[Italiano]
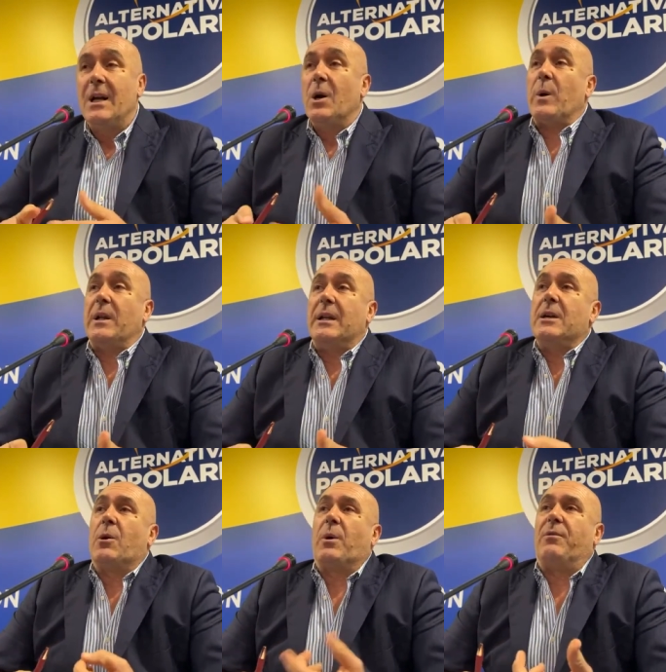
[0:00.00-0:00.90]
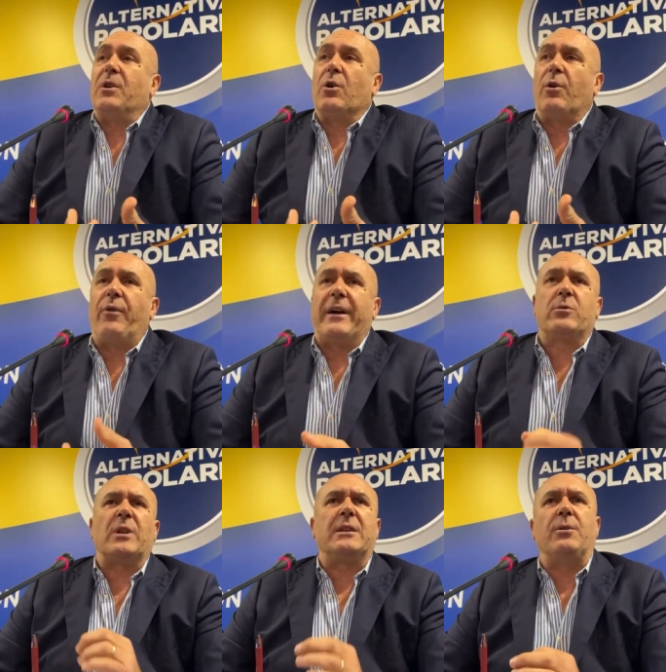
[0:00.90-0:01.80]
Quindi io quel video l'ho fatto
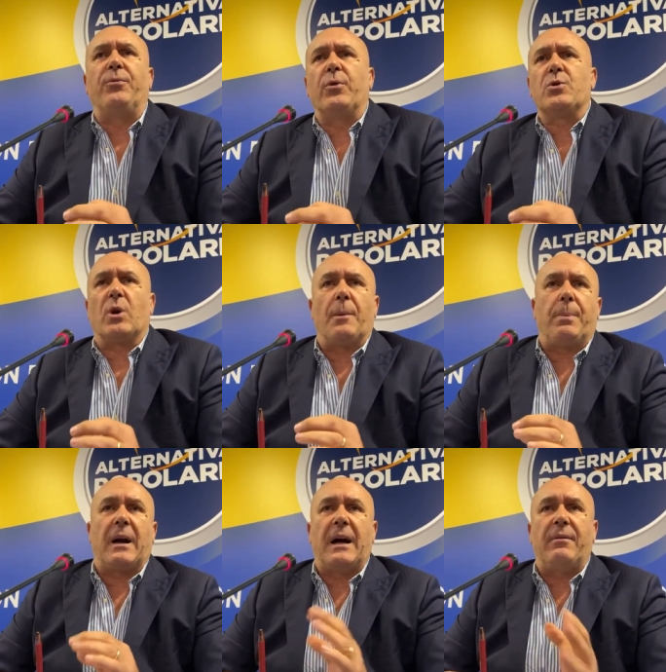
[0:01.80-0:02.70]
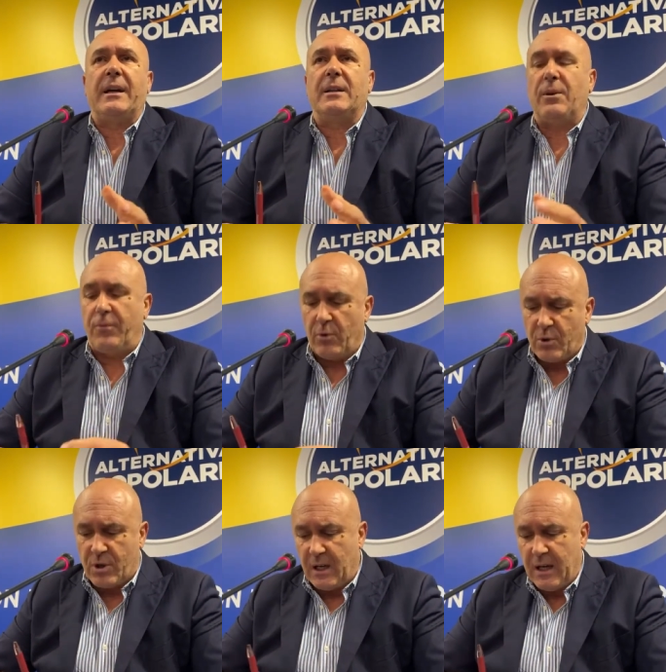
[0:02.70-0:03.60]
da tifoso che parlava ai
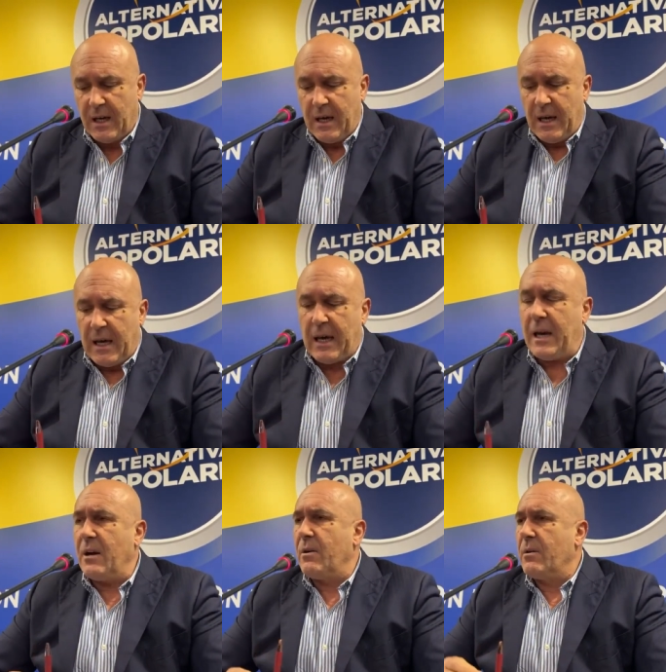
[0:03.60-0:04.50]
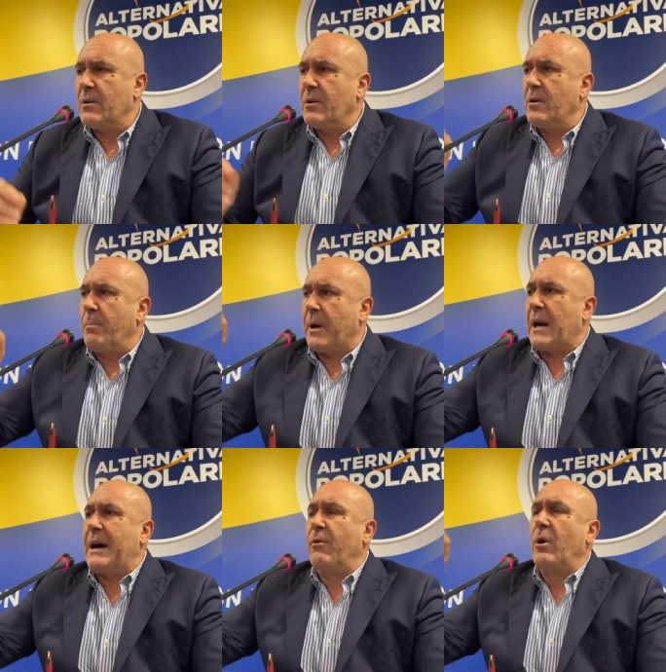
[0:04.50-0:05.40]
tifosi e
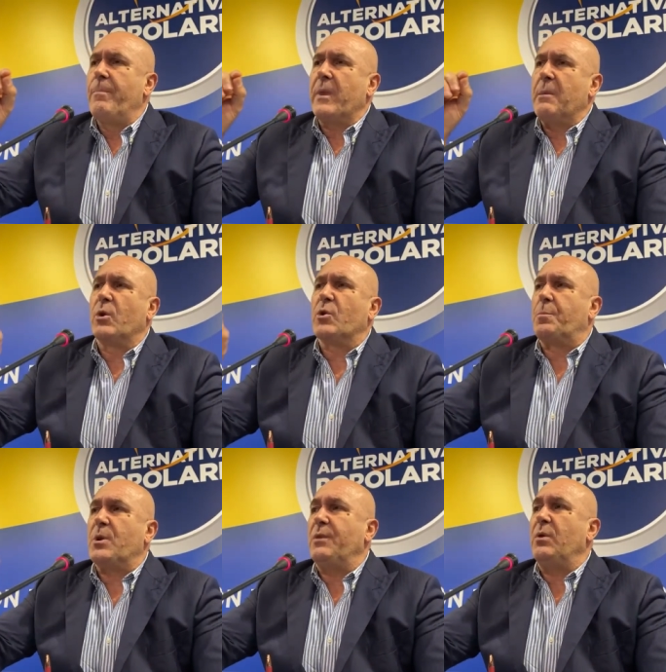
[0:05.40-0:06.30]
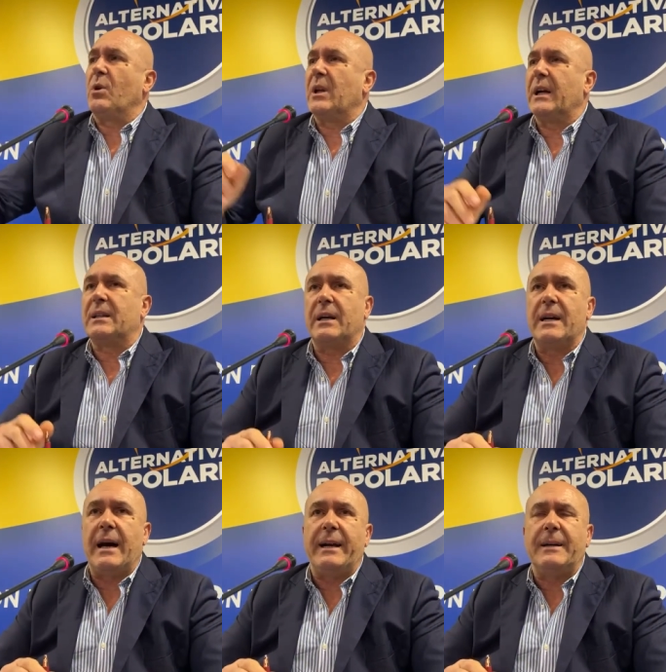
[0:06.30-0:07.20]
parlavo in modo specifico della
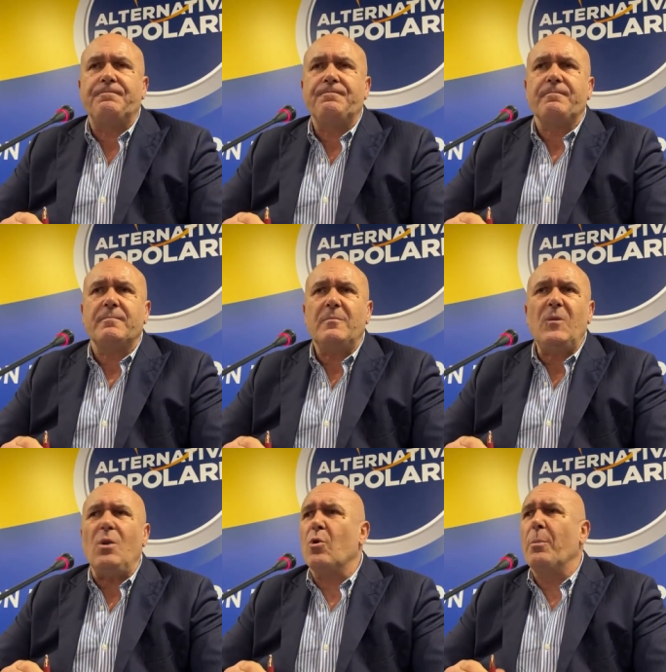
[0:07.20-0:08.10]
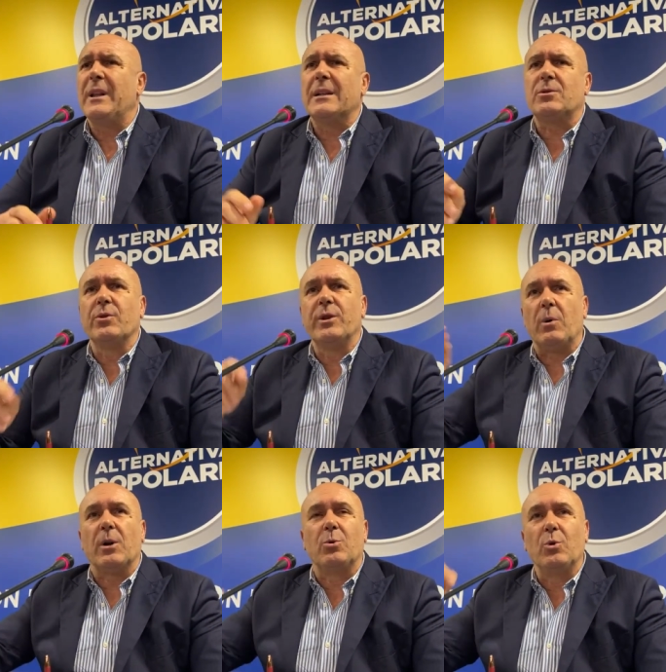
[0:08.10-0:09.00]
Ternana. Come d'altronde
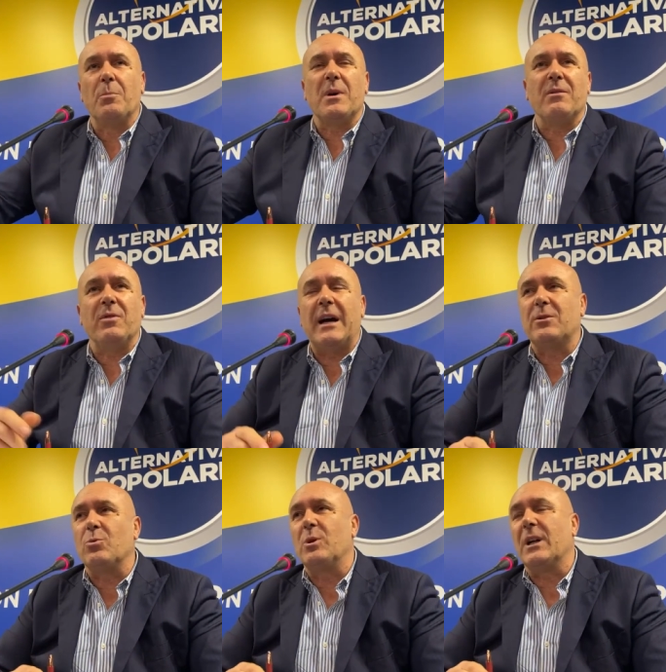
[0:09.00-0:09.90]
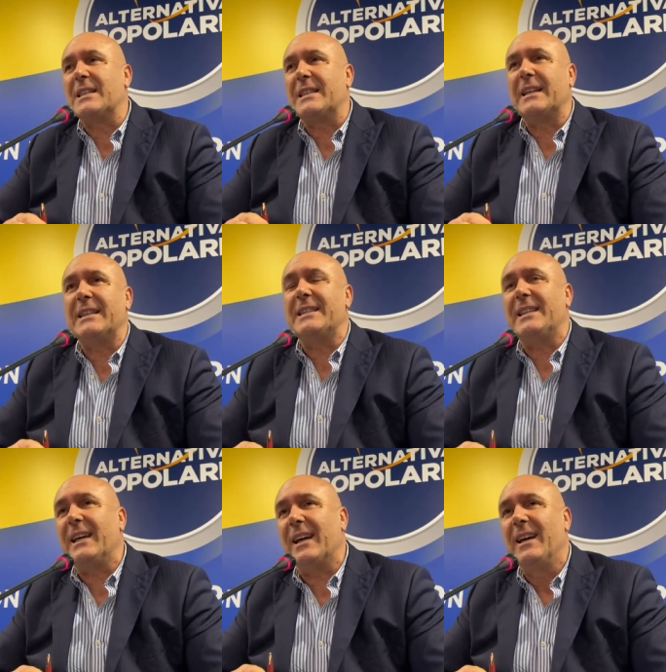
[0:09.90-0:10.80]
qualcuno mi ha inviato tutte le
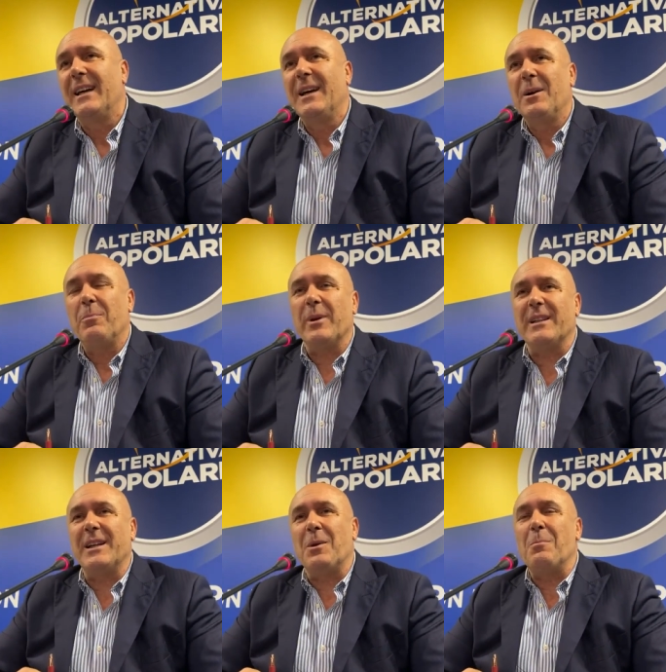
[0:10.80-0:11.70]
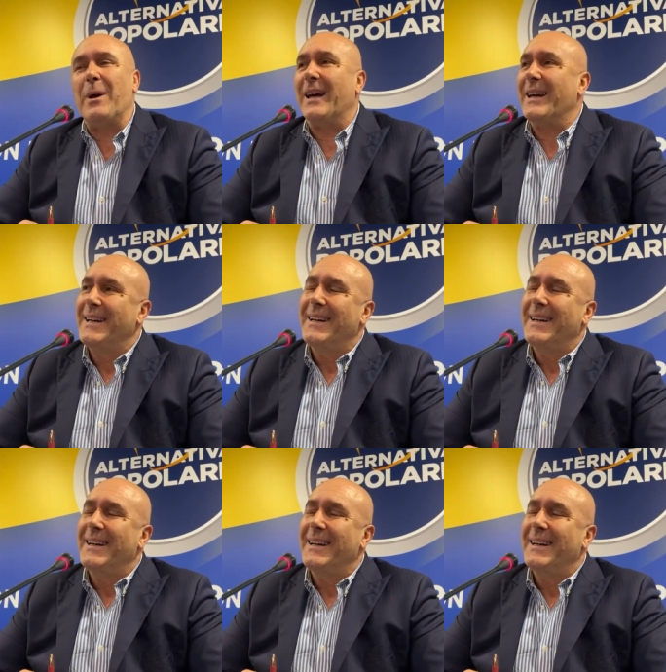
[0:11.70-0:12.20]
statistiche per dirmi